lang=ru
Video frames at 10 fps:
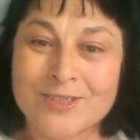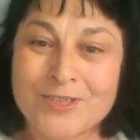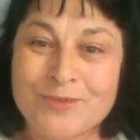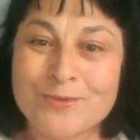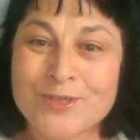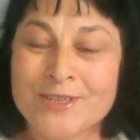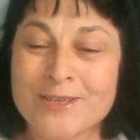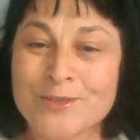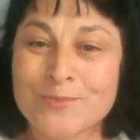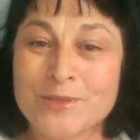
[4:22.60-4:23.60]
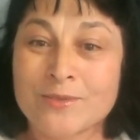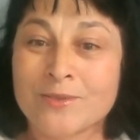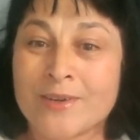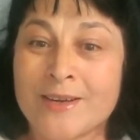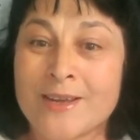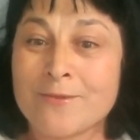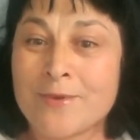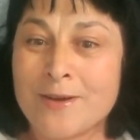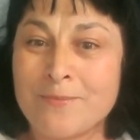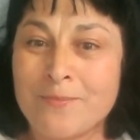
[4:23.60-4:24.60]
чего желаю, собственно говоря, и
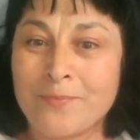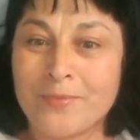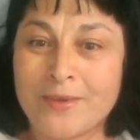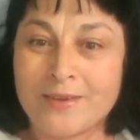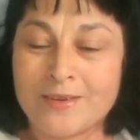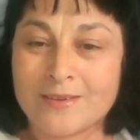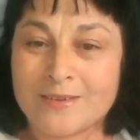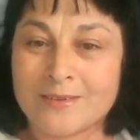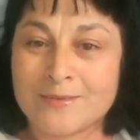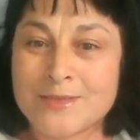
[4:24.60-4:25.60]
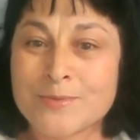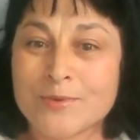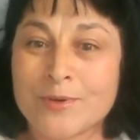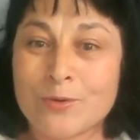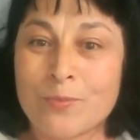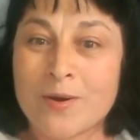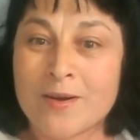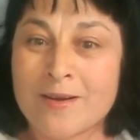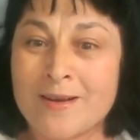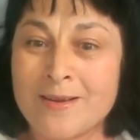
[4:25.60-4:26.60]
вам. А, всем говорю
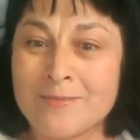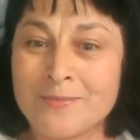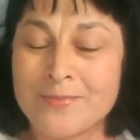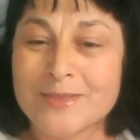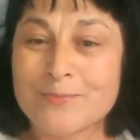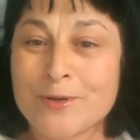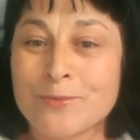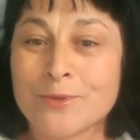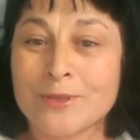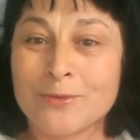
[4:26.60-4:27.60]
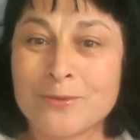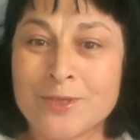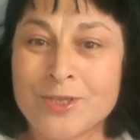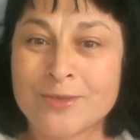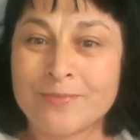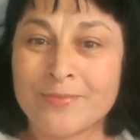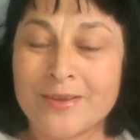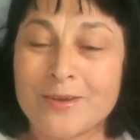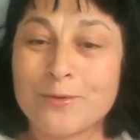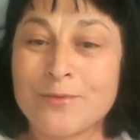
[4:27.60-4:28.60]
пока, спокойной ночи.
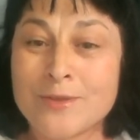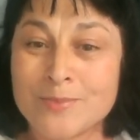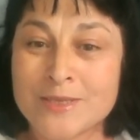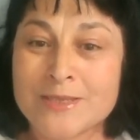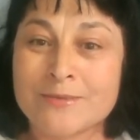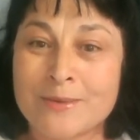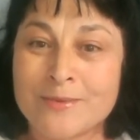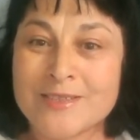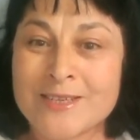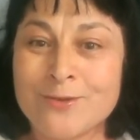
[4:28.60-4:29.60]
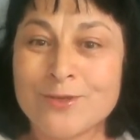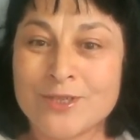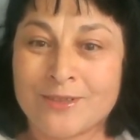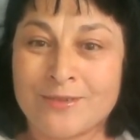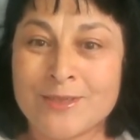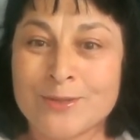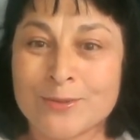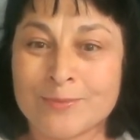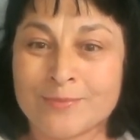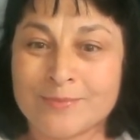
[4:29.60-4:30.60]
Увидимся с вами в следующих видео.